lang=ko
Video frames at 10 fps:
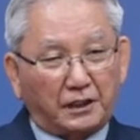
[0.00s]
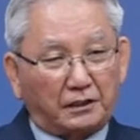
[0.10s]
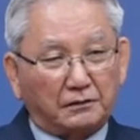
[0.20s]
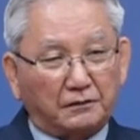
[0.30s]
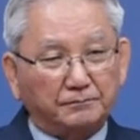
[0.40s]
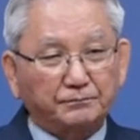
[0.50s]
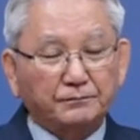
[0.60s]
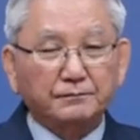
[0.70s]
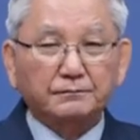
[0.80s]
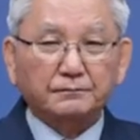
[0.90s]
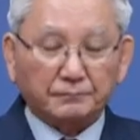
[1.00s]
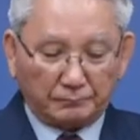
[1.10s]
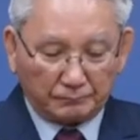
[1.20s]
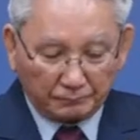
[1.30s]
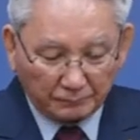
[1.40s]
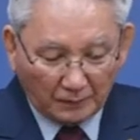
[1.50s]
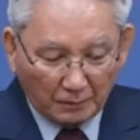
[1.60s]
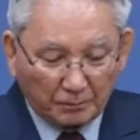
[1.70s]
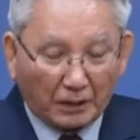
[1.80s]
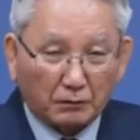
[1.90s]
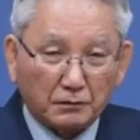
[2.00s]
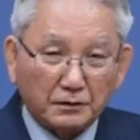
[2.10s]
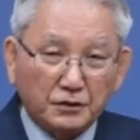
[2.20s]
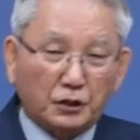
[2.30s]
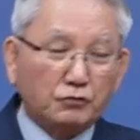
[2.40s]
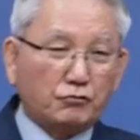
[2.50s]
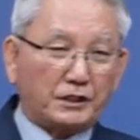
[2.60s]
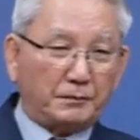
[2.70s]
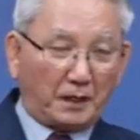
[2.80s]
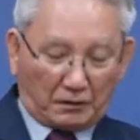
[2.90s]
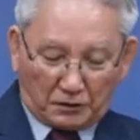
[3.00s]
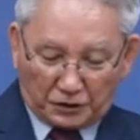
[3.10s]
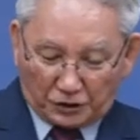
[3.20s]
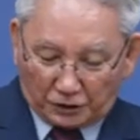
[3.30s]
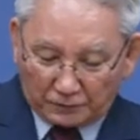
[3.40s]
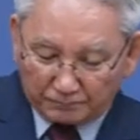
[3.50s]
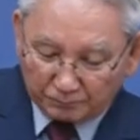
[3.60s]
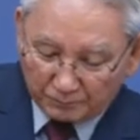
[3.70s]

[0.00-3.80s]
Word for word: 거예요. 바로 저주가 임한 거지요.